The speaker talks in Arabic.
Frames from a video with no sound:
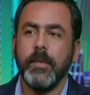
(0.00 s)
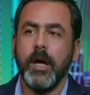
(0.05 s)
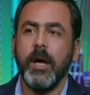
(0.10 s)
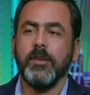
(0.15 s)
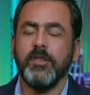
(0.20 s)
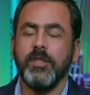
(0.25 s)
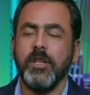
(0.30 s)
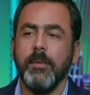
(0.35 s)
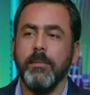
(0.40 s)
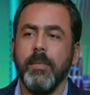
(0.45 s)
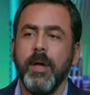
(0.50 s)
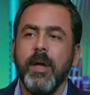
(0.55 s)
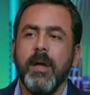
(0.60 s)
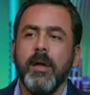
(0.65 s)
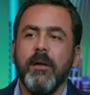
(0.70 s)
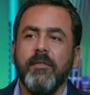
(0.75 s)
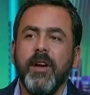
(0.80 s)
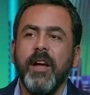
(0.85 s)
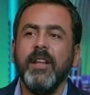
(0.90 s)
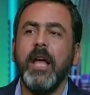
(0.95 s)
عظيم
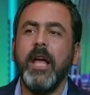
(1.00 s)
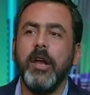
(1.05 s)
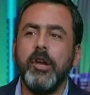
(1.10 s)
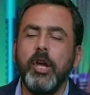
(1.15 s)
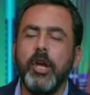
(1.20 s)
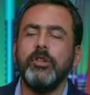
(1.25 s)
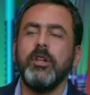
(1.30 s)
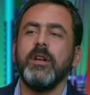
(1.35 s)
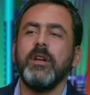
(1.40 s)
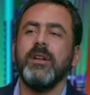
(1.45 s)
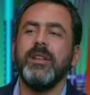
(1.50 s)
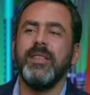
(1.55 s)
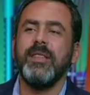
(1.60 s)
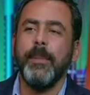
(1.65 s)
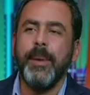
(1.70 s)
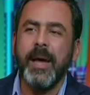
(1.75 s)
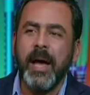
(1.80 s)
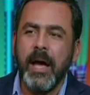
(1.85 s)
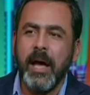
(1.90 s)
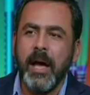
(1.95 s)
فاحنا هنقدر
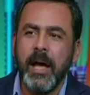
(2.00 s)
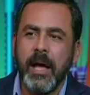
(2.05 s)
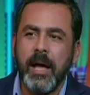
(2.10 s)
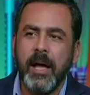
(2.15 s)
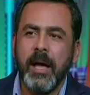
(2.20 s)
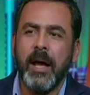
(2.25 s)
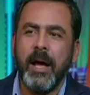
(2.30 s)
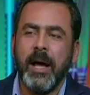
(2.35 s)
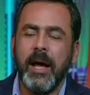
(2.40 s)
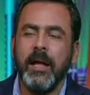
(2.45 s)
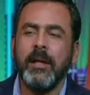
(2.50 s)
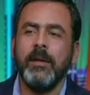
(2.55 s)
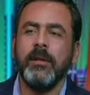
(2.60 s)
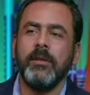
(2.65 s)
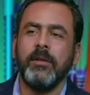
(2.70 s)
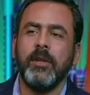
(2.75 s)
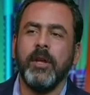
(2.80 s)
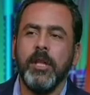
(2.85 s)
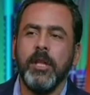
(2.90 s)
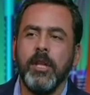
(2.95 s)
نتابعها عن
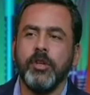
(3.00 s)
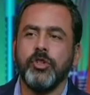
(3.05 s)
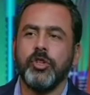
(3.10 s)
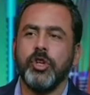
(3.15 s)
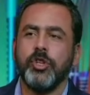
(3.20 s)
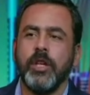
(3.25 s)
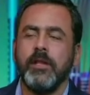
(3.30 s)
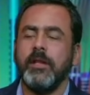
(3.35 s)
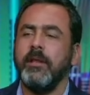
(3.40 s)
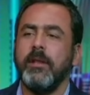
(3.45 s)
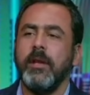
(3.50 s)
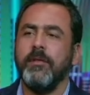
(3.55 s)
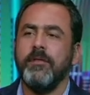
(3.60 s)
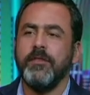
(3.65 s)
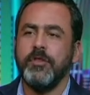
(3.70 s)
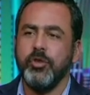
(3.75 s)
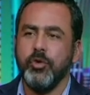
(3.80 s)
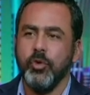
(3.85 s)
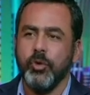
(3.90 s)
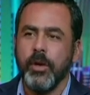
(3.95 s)
طريق شاشات
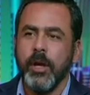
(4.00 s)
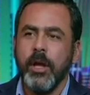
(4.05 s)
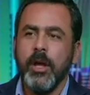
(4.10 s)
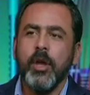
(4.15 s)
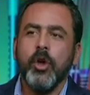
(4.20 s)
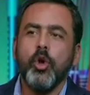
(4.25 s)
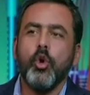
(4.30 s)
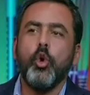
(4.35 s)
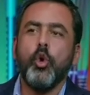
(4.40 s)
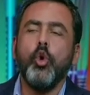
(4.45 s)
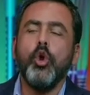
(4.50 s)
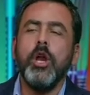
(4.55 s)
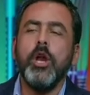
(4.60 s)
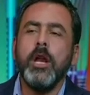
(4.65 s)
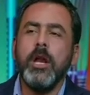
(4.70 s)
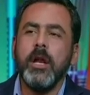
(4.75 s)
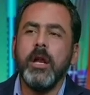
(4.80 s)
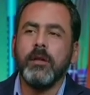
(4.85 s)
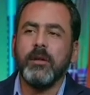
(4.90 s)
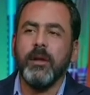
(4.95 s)
التلفزيون بالضبط.
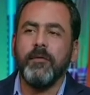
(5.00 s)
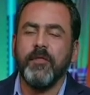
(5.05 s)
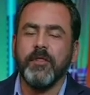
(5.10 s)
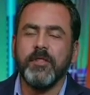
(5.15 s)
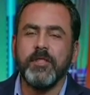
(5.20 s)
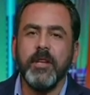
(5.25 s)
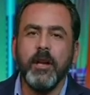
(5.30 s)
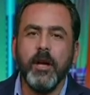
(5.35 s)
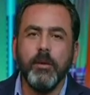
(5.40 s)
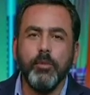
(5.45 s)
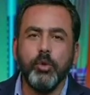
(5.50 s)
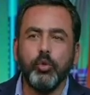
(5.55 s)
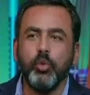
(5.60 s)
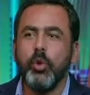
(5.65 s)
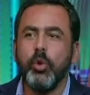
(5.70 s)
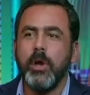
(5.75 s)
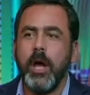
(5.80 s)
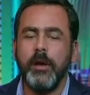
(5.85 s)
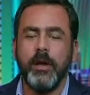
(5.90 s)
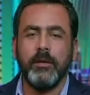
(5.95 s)
كل تفاصيل بالضبط.
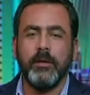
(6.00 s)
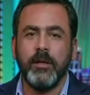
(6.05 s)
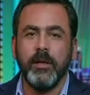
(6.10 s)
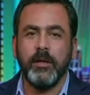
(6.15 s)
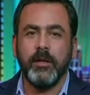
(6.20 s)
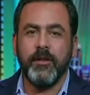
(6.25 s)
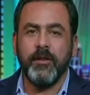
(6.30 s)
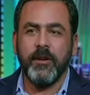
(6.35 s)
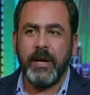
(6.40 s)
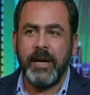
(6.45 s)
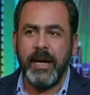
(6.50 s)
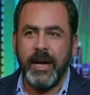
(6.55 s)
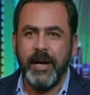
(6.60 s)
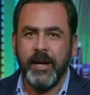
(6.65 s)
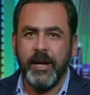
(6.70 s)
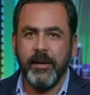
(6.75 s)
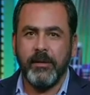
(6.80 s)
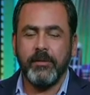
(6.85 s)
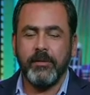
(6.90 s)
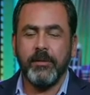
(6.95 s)
البطوله هنقدر نتفرج
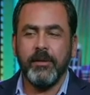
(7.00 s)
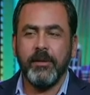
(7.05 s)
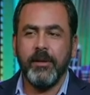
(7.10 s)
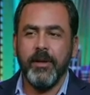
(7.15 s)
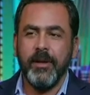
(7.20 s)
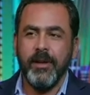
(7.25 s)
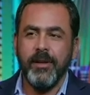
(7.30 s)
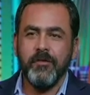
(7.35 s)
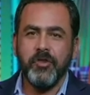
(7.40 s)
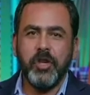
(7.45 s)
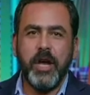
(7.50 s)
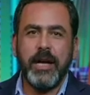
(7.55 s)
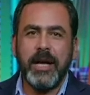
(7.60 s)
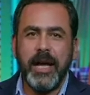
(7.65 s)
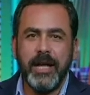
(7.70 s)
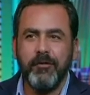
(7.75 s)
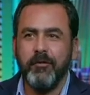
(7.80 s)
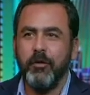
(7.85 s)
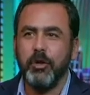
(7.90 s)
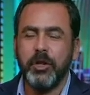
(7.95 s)
عليها مش حاجه
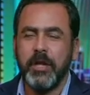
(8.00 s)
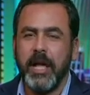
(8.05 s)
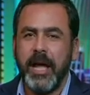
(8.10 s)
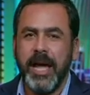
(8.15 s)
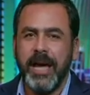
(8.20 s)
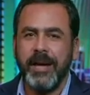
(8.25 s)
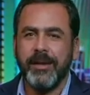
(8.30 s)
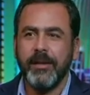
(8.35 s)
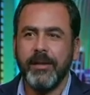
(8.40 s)
هتفوتنا يعني